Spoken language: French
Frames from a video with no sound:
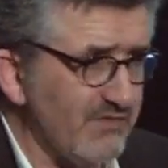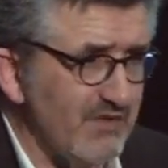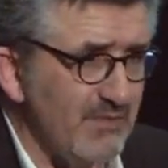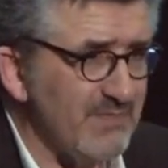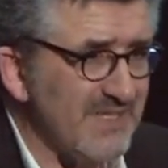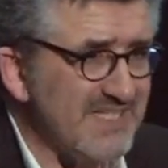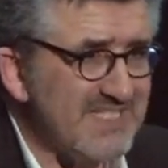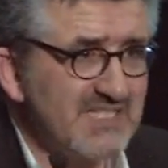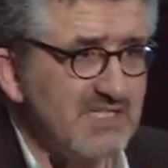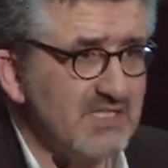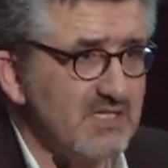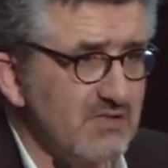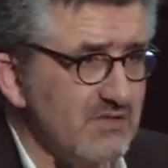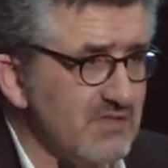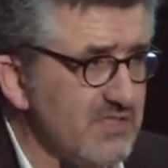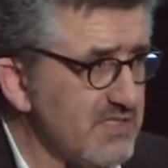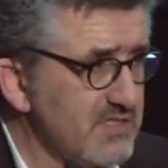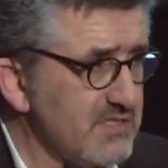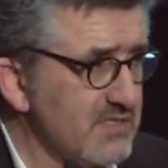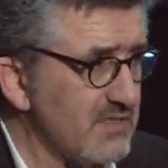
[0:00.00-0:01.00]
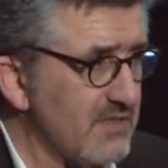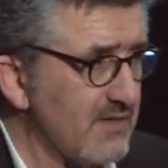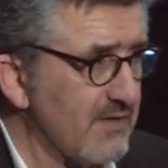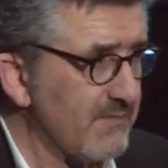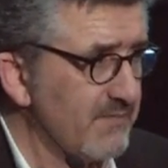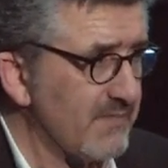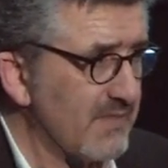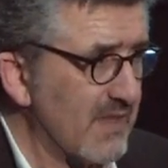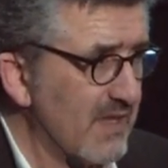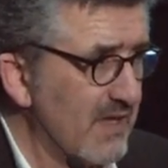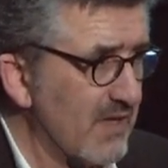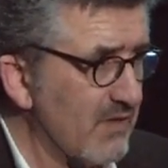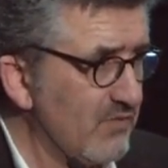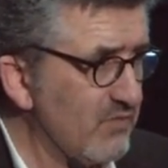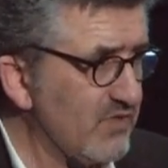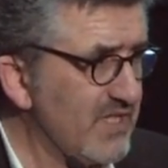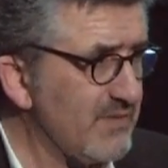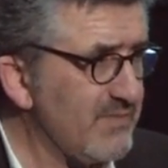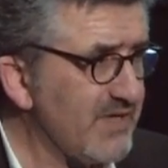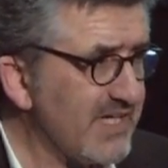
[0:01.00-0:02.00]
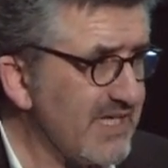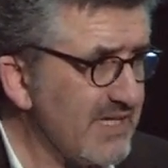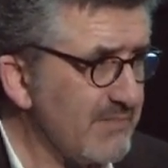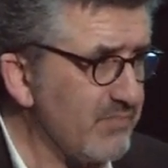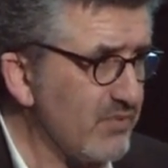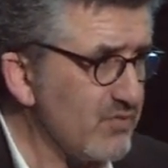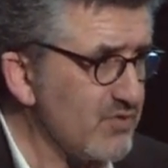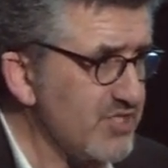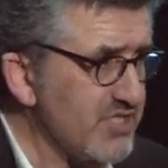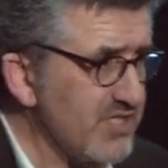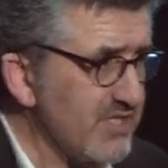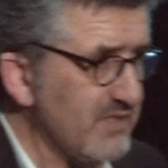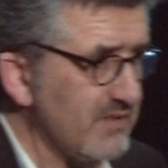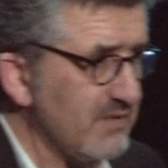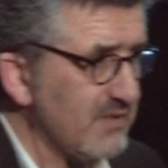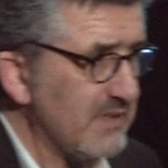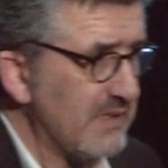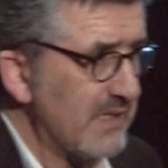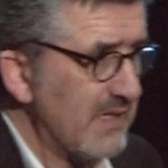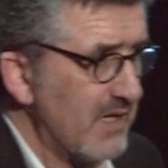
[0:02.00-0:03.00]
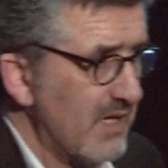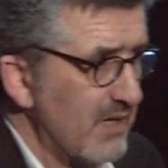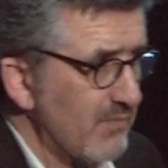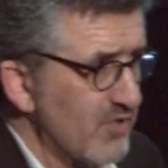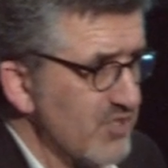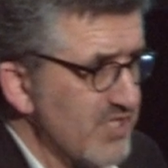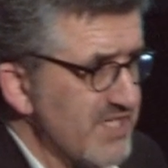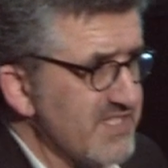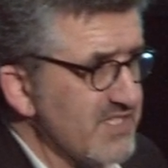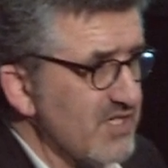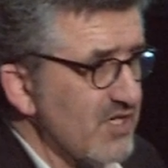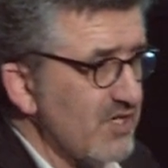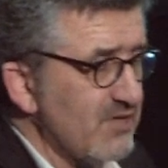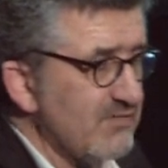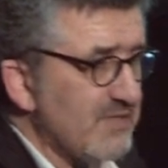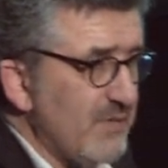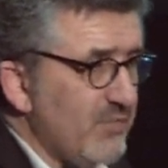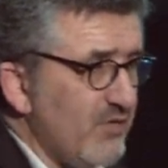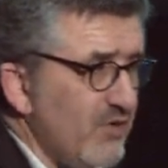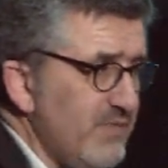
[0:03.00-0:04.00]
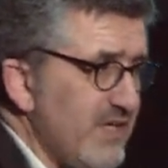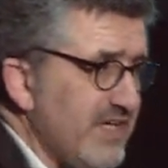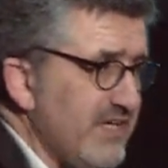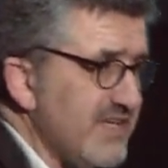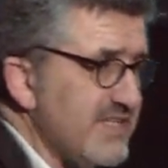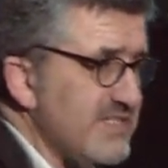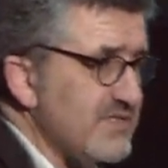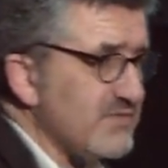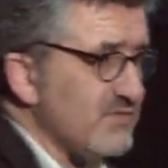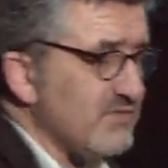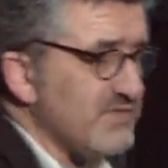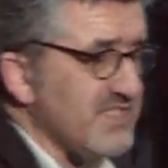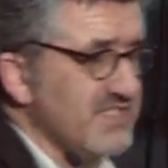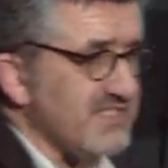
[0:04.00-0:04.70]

pas de sens. Vous démarrez un projet. Projet Scrum, la première question, c'est